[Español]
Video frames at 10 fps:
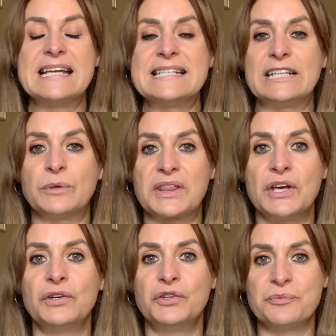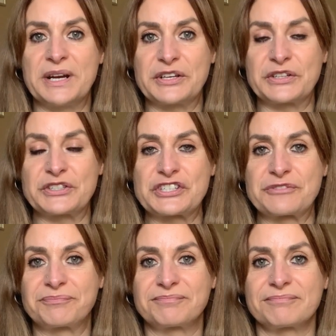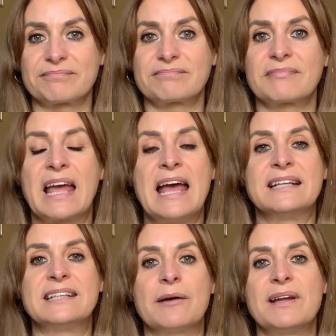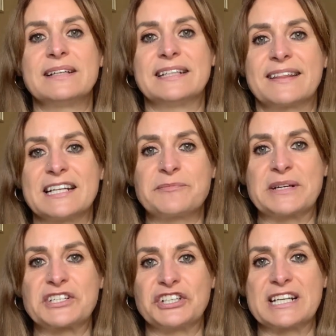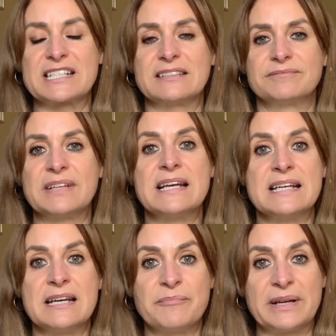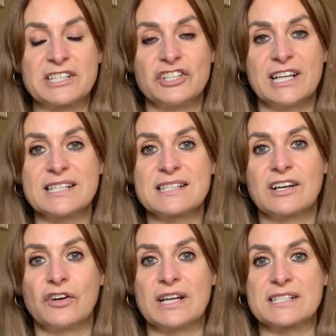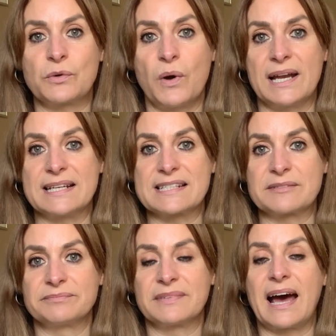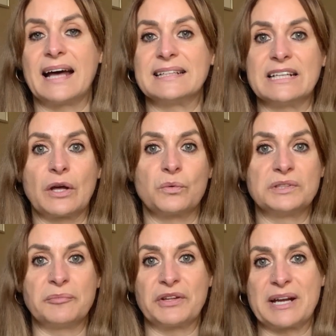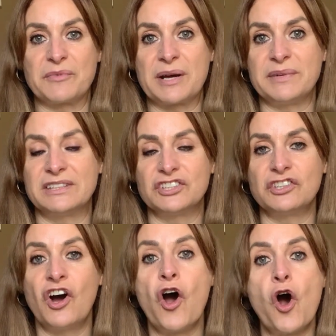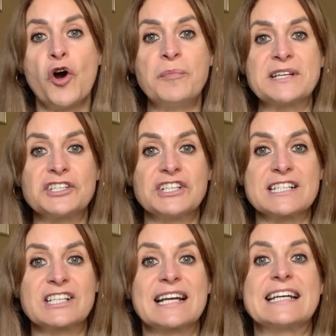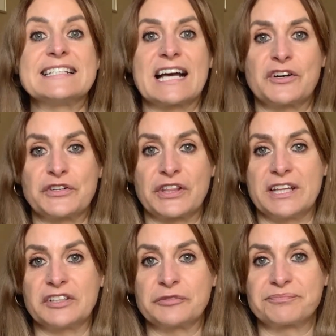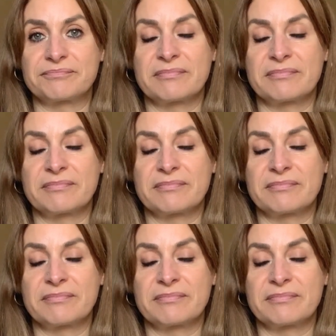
Situación número 2 te habla de terceras personas. Personas con las cuales ha tenido algún tipo de enamoramiento o personas que está conociendo.